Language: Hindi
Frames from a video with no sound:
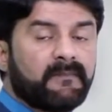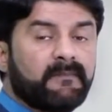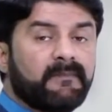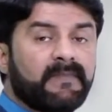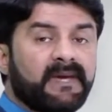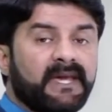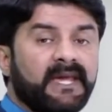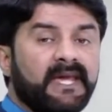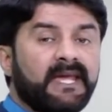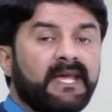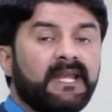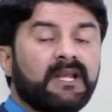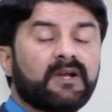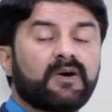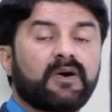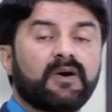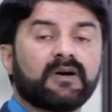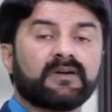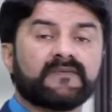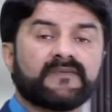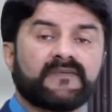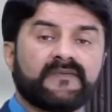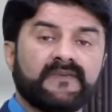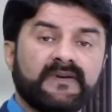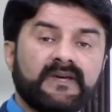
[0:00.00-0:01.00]
मेल
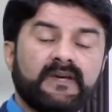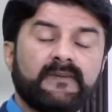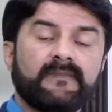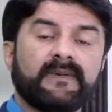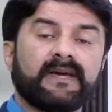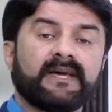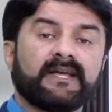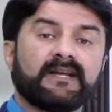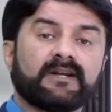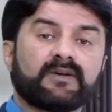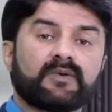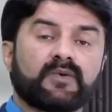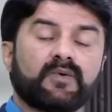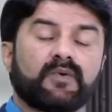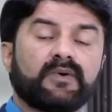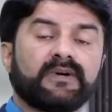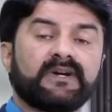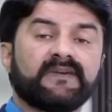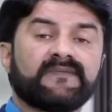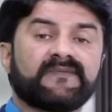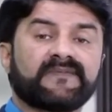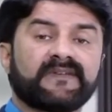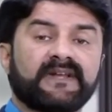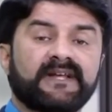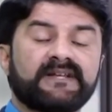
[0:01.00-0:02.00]
और फीमेल को
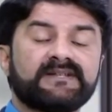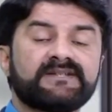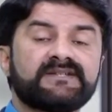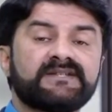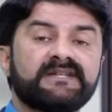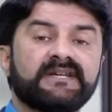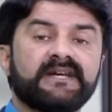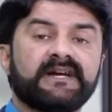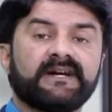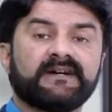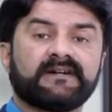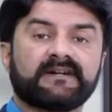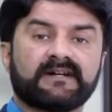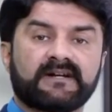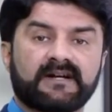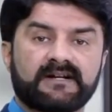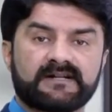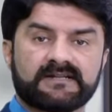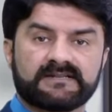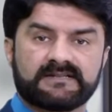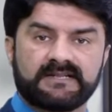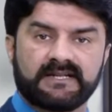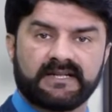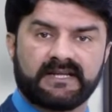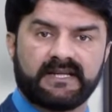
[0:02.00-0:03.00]
डिफ्रेंशिएट कर
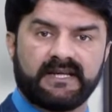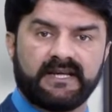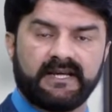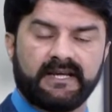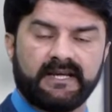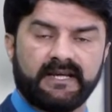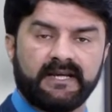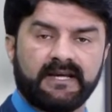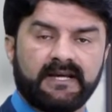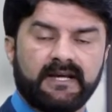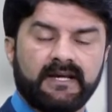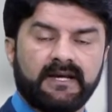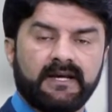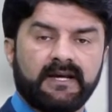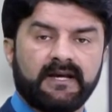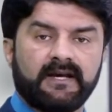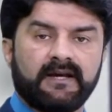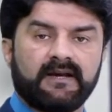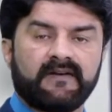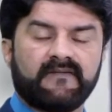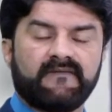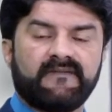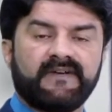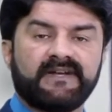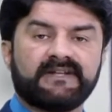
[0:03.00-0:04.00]
सकें
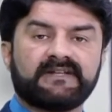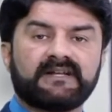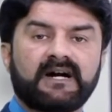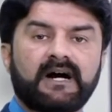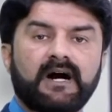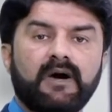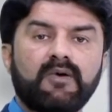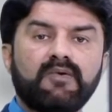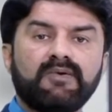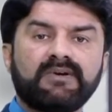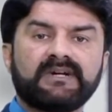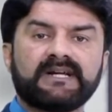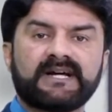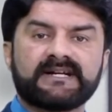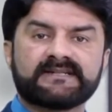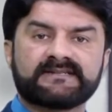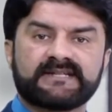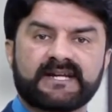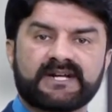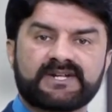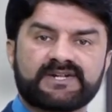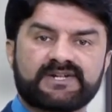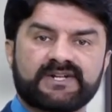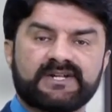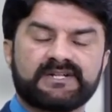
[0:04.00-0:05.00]
विदाउट
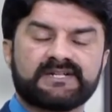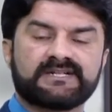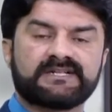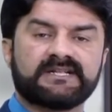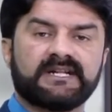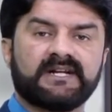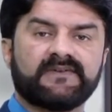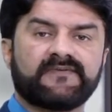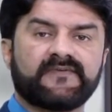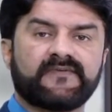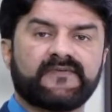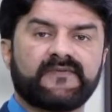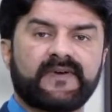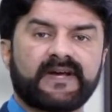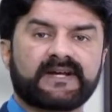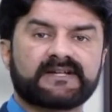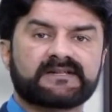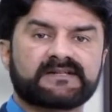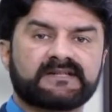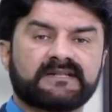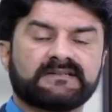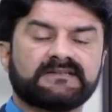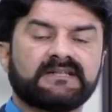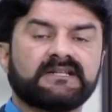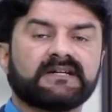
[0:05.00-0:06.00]
डाइसेक्शन सिर्फ
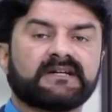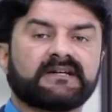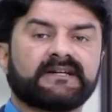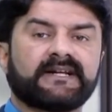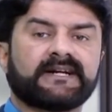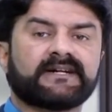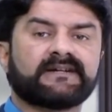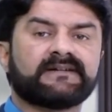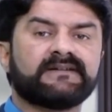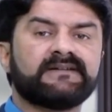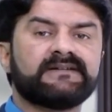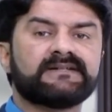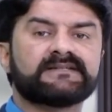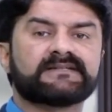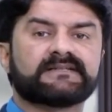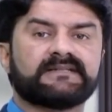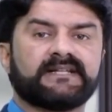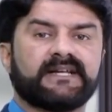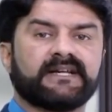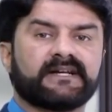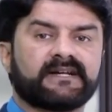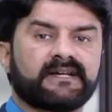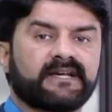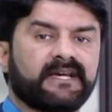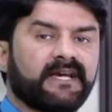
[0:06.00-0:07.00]
एक्सटर्नल करेक्टर्स
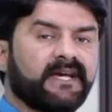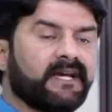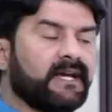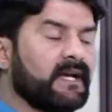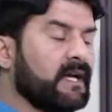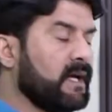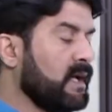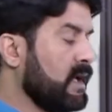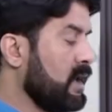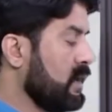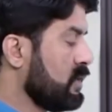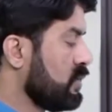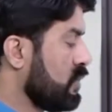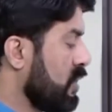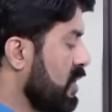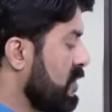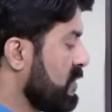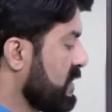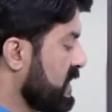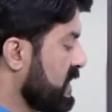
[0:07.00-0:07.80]
देख के तो हम